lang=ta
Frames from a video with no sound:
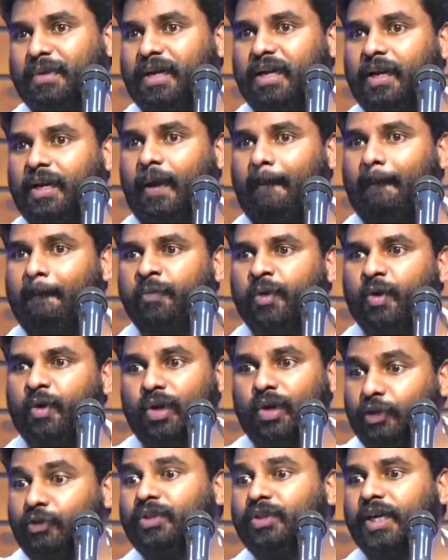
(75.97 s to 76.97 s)
மாட்டீங்க உங்களுக்கு
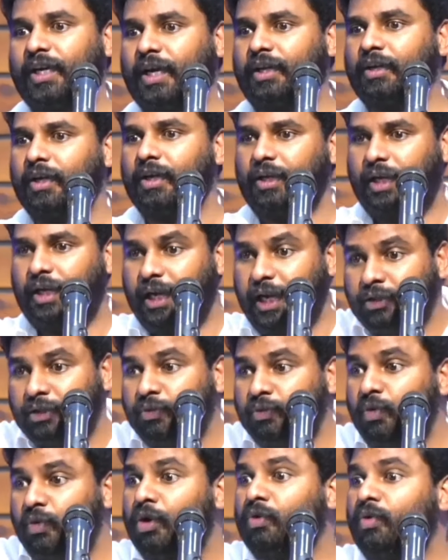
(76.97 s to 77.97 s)
எதுவும் தெரியாது
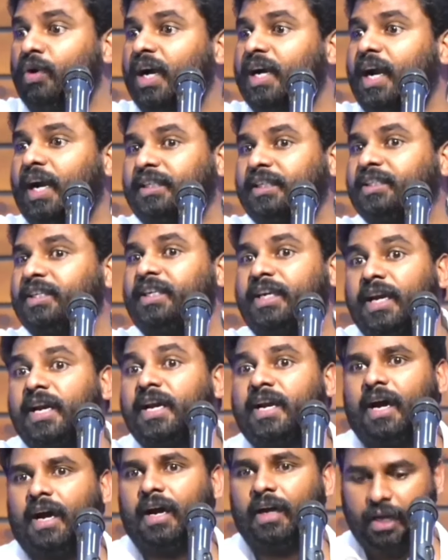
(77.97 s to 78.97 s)
இயேசுவோடு உள்ள கனெக்ஷன்
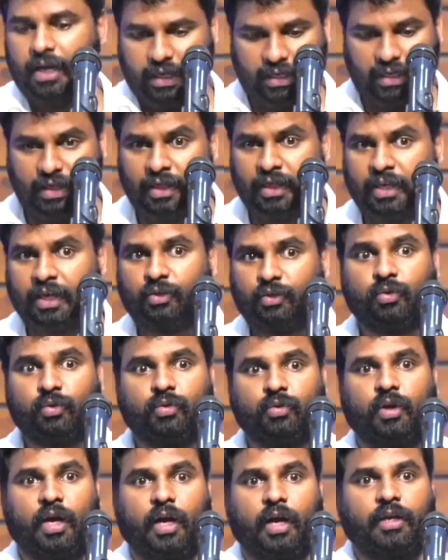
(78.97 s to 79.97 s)
இல்லைன்னா இந்த
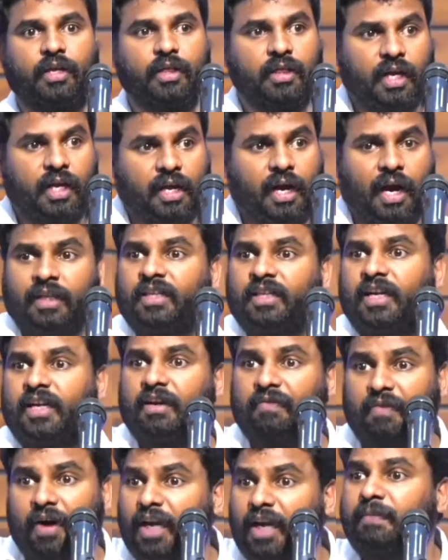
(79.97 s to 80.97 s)
இந்த காலத்தில் இருக்கிற
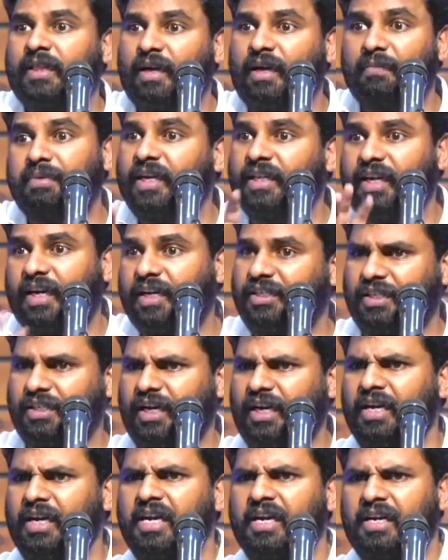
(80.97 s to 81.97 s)
வாலிப தம்பிங்க தங்கச்சிங்க
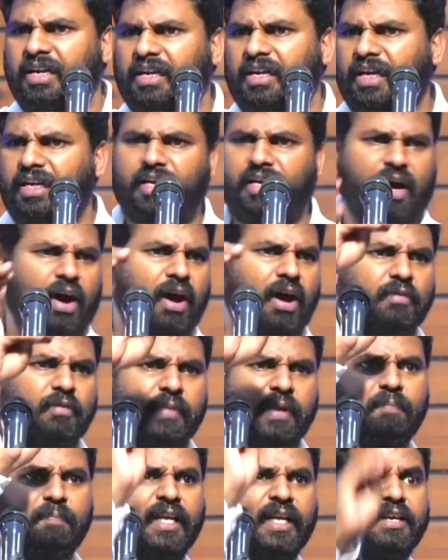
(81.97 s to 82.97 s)
நீங்கள் யாருமே
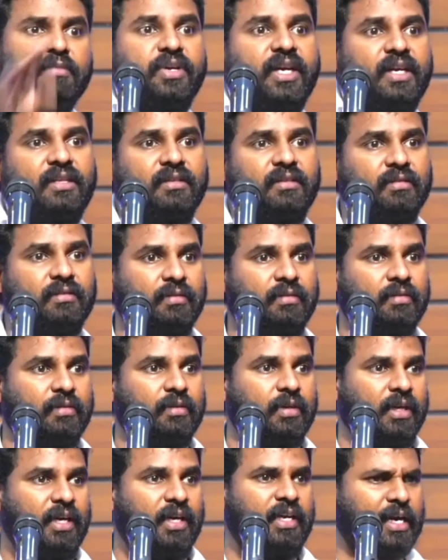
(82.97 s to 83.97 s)
பிழைக்க முடியாது
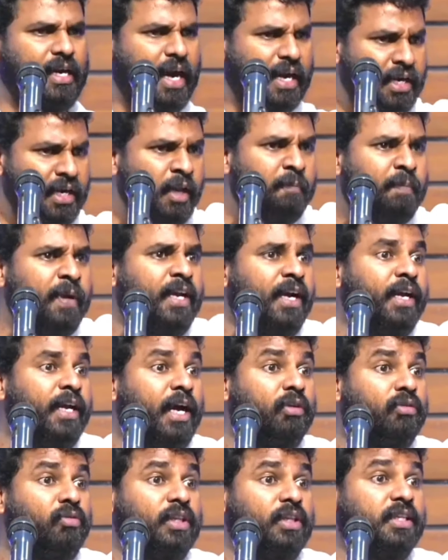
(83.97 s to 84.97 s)
நீங்கள் கண்டிப்பாக எங்கேயாவது
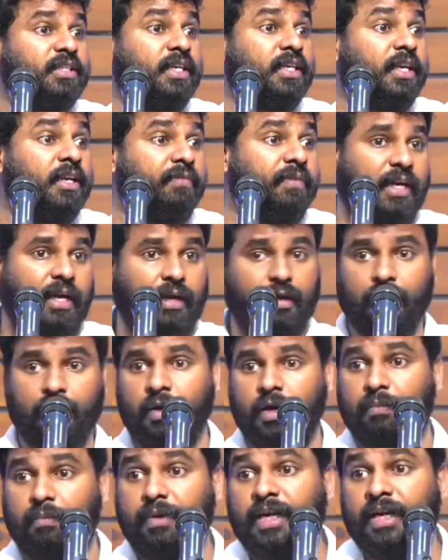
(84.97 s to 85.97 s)
இடத்துல சிக்கிடுவீங்க
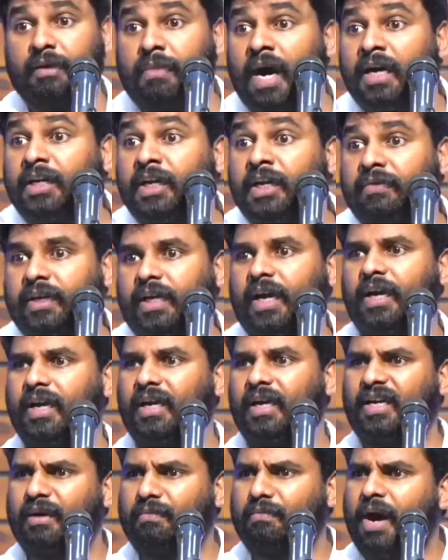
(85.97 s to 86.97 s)
நீங்கள் மாட்டிடுவீங்க
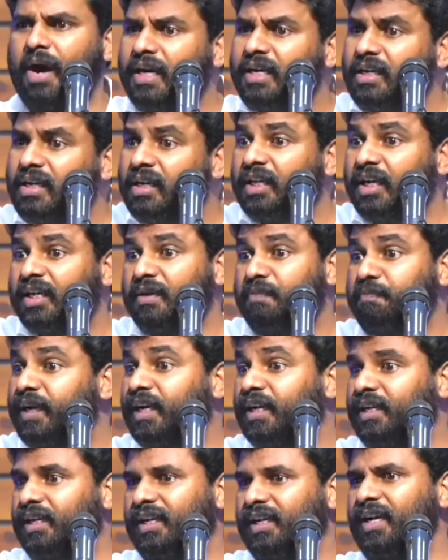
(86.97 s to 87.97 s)
நீங்கள் மாட்டினதற்கு
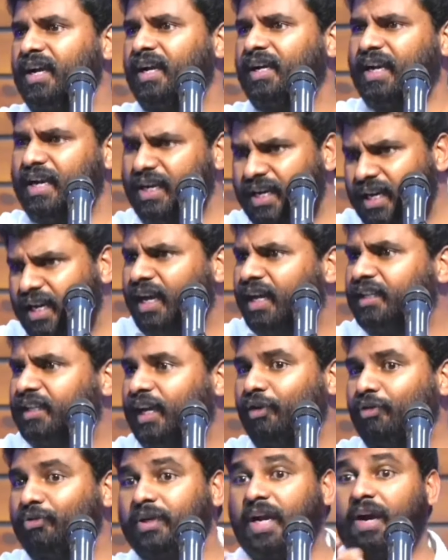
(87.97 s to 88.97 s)
பிறகு என்னதான்
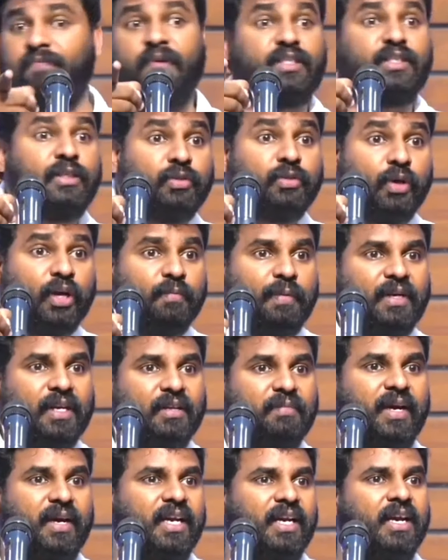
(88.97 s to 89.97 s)
இருந்தாலும் நான் ஃபஸ்ட்டு சொல்லப்பட்டது
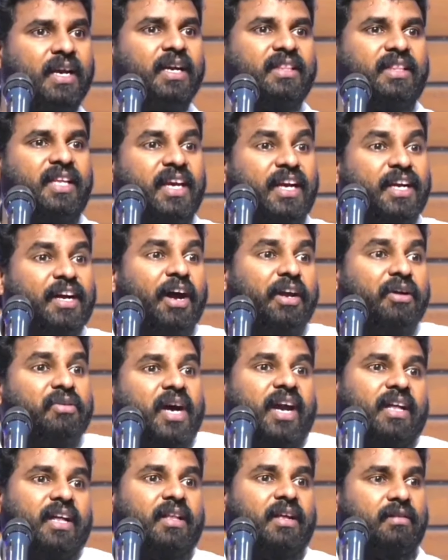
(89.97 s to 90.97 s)
மாதிரி தீ காயம்
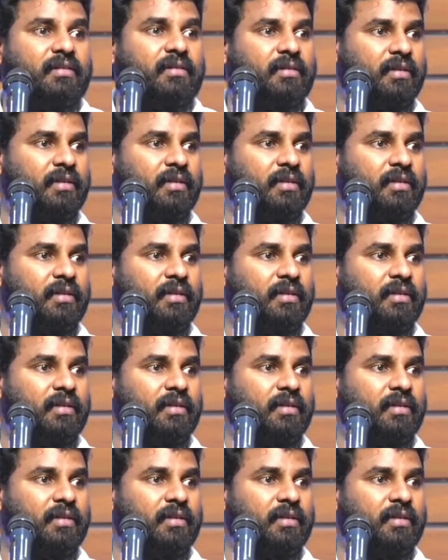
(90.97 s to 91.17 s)
காயம் தான்